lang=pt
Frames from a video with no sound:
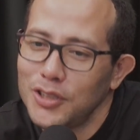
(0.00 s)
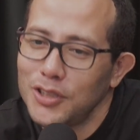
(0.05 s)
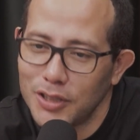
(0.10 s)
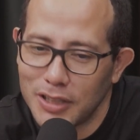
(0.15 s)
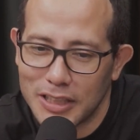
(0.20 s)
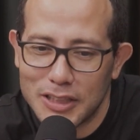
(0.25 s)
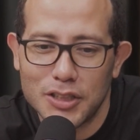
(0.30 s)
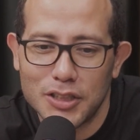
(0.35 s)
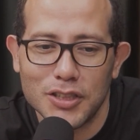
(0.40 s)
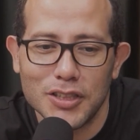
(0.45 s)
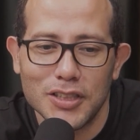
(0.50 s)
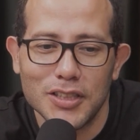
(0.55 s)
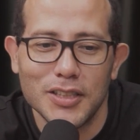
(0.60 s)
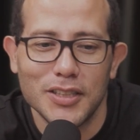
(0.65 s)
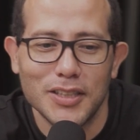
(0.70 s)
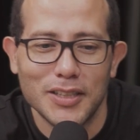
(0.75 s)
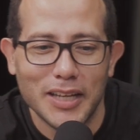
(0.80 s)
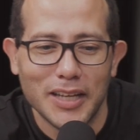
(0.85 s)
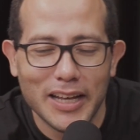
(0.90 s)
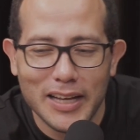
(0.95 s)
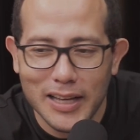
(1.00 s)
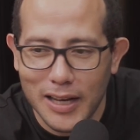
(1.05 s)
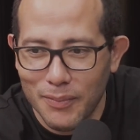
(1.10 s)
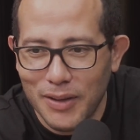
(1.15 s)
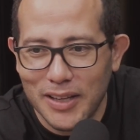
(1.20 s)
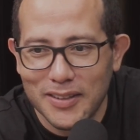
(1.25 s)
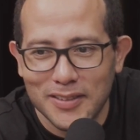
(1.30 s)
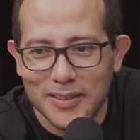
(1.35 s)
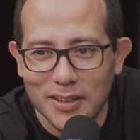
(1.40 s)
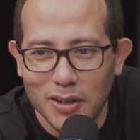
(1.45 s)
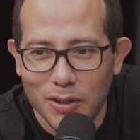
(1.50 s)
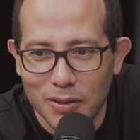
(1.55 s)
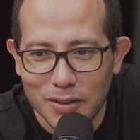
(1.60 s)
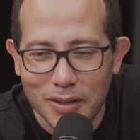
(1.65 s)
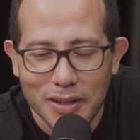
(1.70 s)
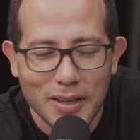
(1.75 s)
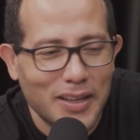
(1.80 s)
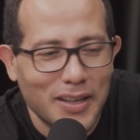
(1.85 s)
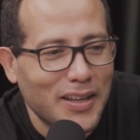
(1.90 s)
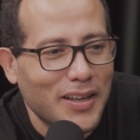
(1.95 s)
Dica de
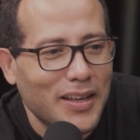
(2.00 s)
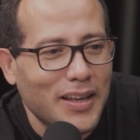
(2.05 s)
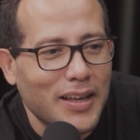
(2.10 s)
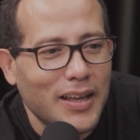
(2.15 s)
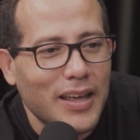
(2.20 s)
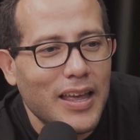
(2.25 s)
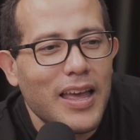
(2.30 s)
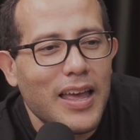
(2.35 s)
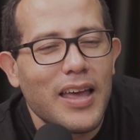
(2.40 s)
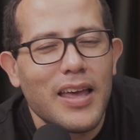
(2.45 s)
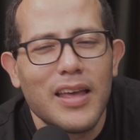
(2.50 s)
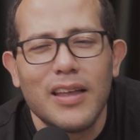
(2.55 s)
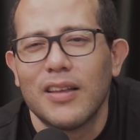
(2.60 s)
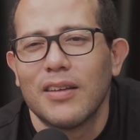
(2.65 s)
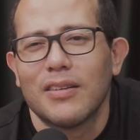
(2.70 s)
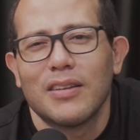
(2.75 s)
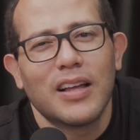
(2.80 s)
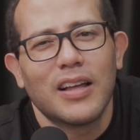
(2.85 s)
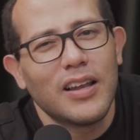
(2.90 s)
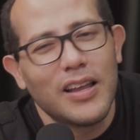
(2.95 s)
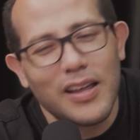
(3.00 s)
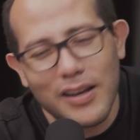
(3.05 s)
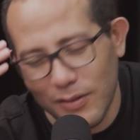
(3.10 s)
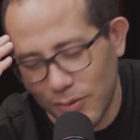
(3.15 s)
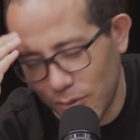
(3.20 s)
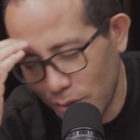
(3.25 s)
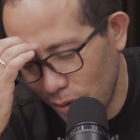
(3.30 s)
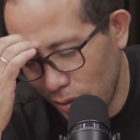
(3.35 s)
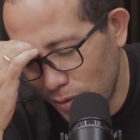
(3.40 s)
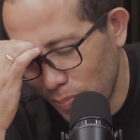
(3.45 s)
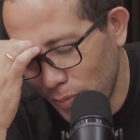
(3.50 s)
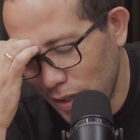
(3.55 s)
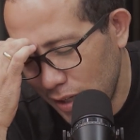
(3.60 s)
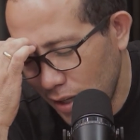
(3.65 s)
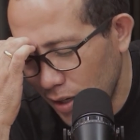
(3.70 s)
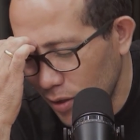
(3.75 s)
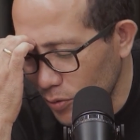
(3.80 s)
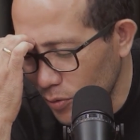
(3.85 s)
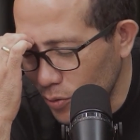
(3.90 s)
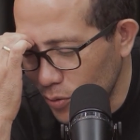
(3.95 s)
reclamação. É, galera, só
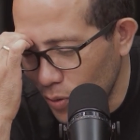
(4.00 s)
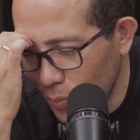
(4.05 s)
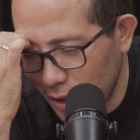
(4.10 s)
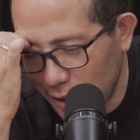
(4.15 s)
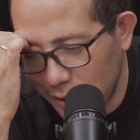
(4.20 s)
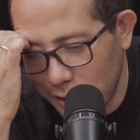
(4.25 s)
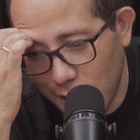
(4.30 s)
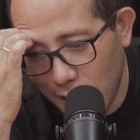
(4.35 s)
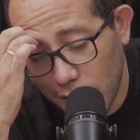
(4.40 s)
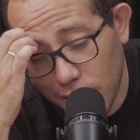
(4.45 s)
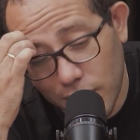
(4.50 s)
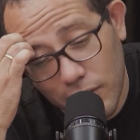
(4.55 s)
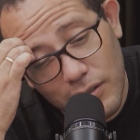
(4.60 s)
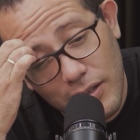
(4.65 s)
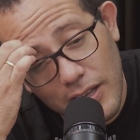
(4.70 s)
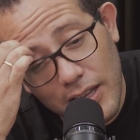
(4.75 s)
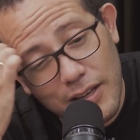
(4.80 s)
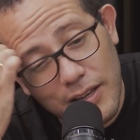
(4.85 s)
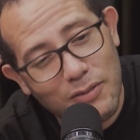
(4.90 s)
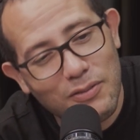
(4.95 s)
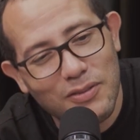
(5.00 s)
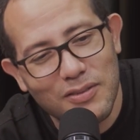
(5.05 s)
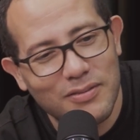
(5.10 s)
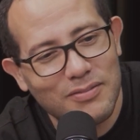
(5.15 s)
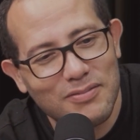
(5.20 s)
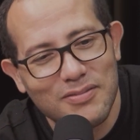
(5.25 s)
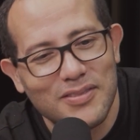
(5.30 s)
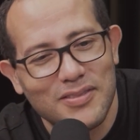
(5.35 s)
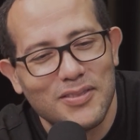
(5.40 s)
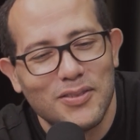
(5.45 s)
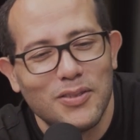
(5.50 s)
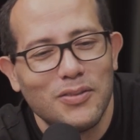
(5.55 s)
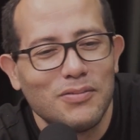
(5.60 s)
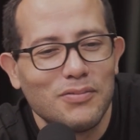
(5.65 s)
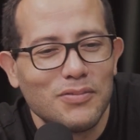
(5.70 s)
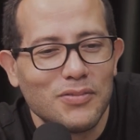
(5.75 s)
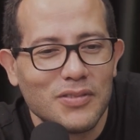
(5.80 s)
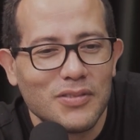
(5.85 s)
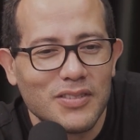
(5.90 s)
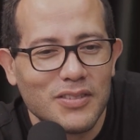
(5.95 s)
maneira nos comentários. É,
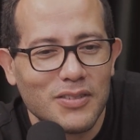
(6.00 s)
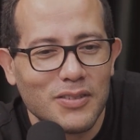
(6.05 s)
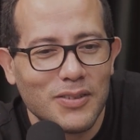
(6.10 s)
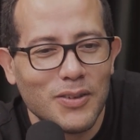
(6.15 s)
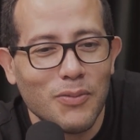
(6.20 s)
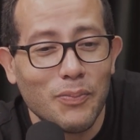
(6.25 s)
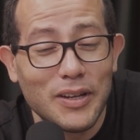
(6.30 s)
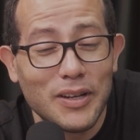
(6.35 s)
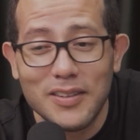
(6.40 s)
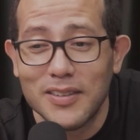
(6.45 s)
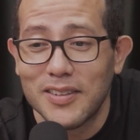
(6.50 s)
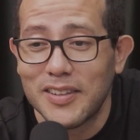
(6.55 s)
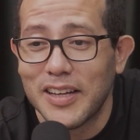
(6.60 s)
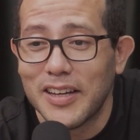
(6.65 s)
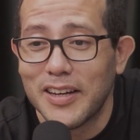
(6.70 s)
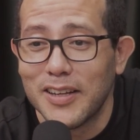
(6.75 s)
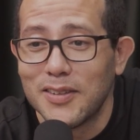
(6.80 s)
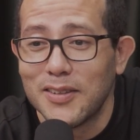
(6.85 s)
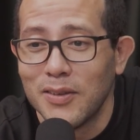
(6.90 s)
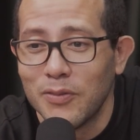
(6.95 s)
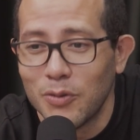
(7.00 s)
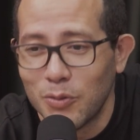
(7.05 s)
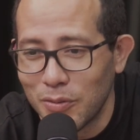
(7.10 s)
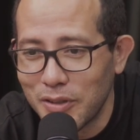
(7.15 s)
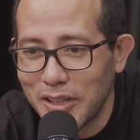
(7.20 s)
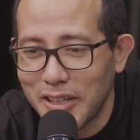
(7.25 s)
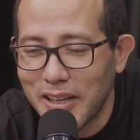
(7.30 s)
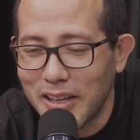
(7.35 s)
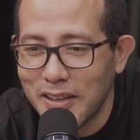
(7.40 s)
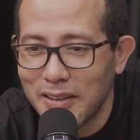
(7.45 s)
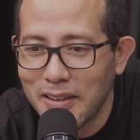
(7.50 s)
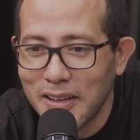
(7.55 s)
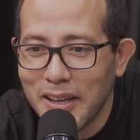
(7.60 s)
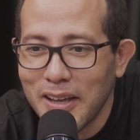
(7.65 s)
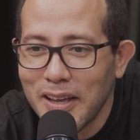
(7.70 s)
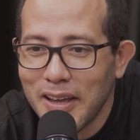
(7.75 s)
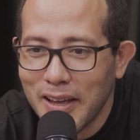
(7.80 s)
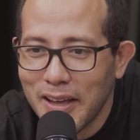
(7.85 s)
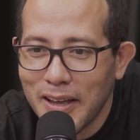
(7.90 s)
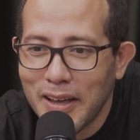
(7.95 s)
não, não precisa ser agressivo com ninguém.
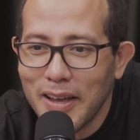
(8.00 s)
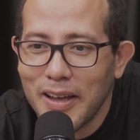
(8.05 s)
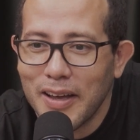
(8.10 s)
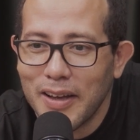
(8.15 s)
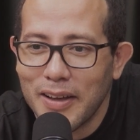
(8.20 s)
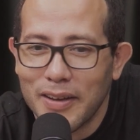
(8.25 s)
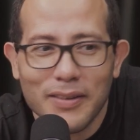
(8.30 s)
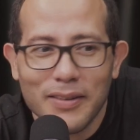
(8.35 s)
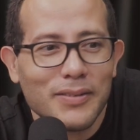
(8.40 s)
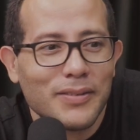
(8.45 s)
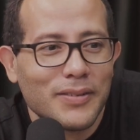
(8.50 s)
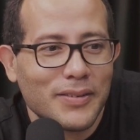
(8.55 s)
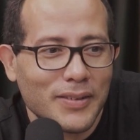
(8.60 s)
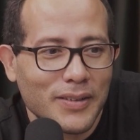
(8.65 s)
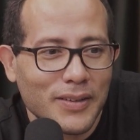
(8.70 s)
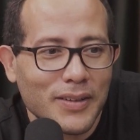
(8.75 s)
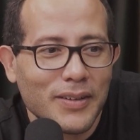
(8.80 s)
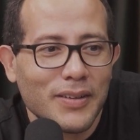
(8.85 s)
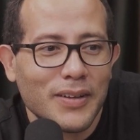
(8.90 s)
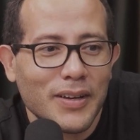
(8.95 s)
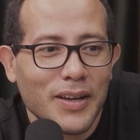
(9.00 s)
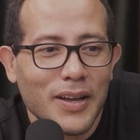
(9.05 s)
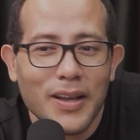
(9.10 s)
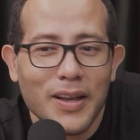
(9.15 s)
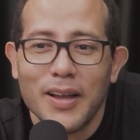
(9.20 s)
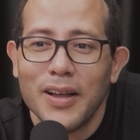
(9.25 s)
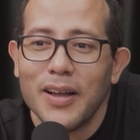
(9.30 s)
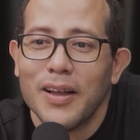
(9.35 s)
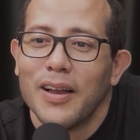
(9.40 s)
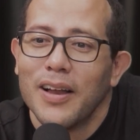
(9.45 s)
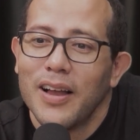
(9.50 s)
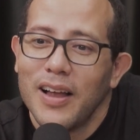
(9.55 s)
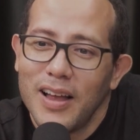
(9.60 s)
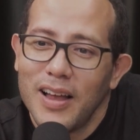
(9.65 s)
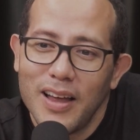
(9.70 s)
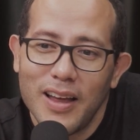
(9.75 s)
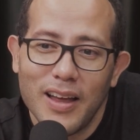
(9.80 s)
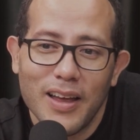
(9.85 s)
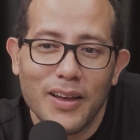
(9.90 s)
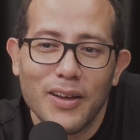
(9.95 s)
Exatamente. Neblin, né? Neblin. Né?
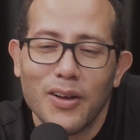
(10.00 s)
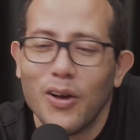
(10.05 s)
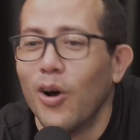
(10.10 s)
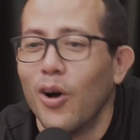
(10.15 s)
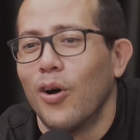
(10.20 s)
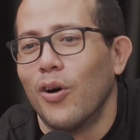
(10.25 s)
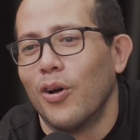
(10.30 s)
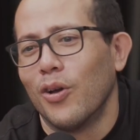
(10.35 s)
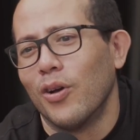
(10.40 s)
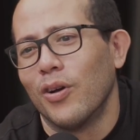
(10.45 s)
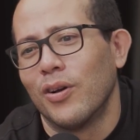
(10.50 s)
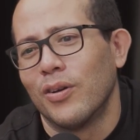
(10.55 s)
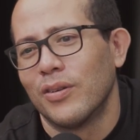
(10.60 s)
É. Oh,